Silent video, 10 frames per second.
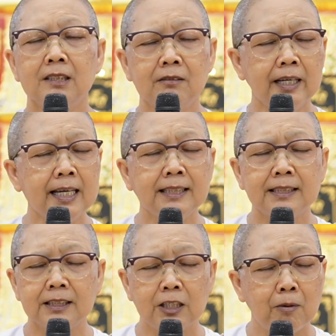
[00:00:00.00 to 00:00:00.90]
ก็แค่
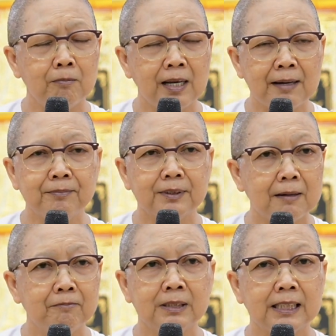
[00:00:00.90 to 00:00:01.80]
ยอมรับ
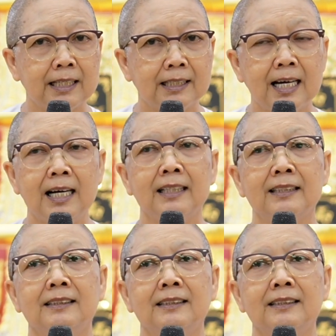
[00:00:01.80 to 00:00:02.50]
ทำใจได้